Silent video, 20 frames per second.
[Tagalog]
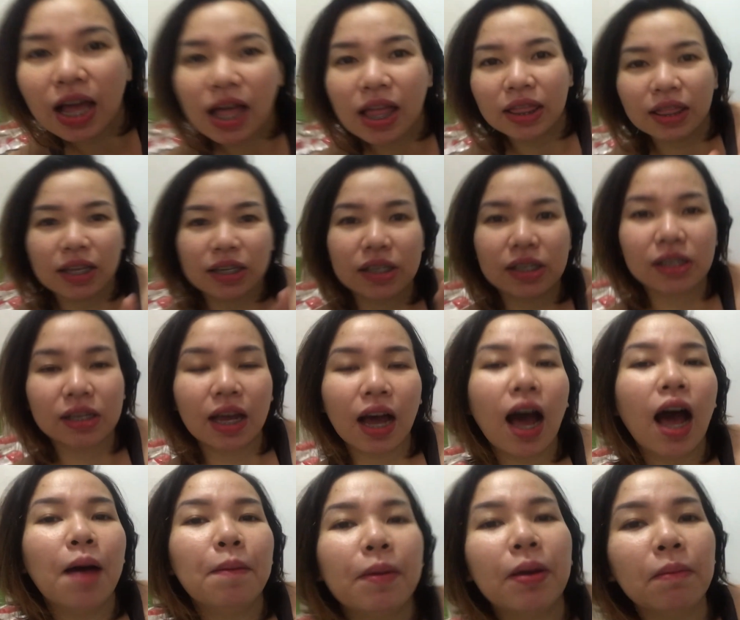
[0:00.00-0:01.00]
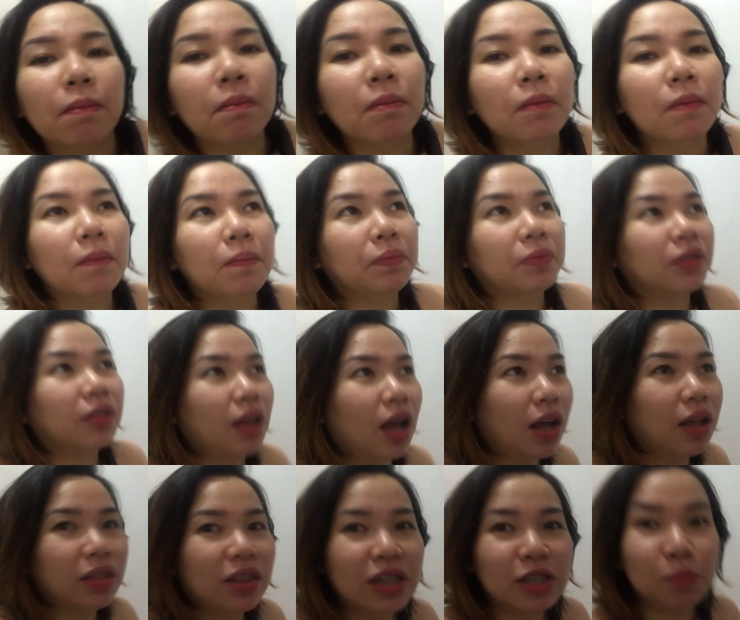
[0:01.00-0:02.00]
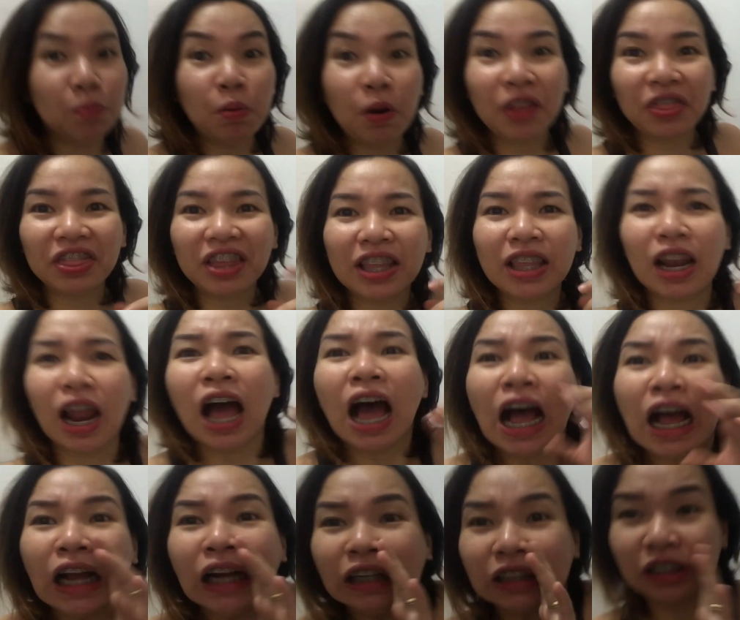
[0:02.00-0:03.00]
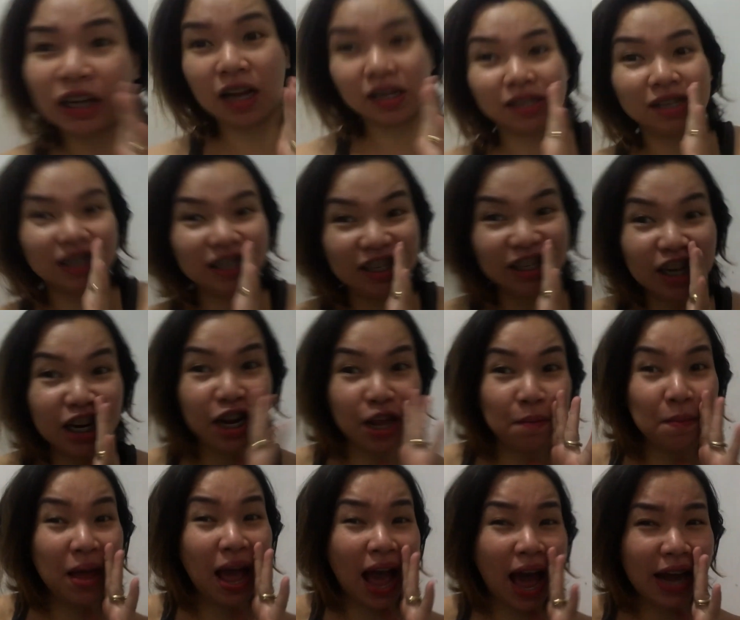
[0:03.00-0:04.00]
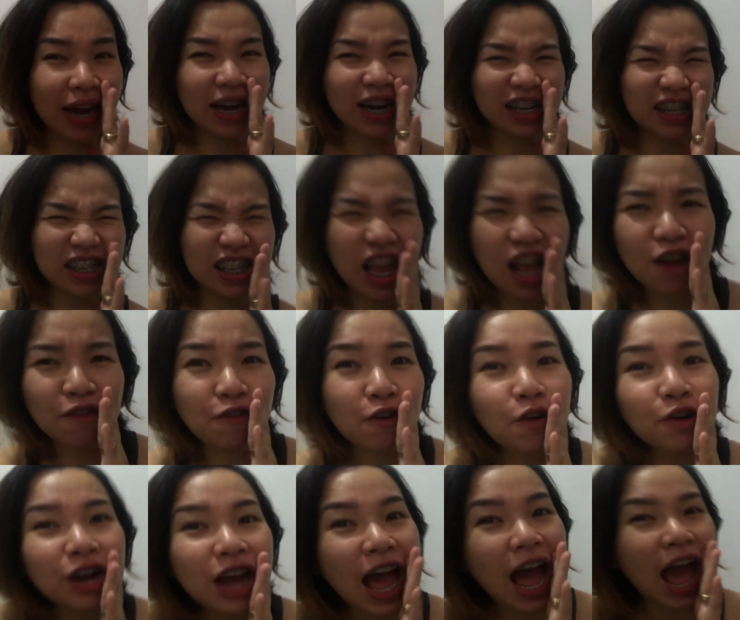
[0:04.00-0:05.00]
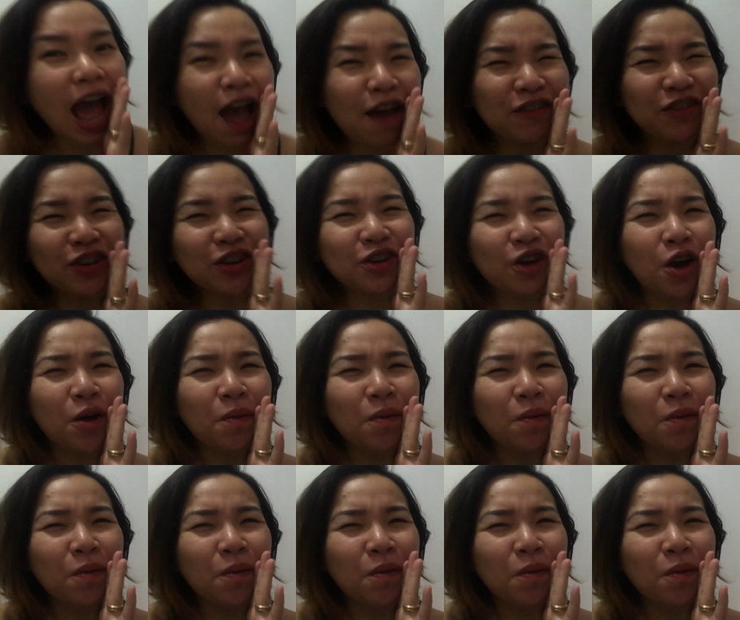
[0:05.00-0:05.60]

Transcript: this coming, uh, this birthday nila. Shucks, nandiyan na may ari ng cellphone. I have to go,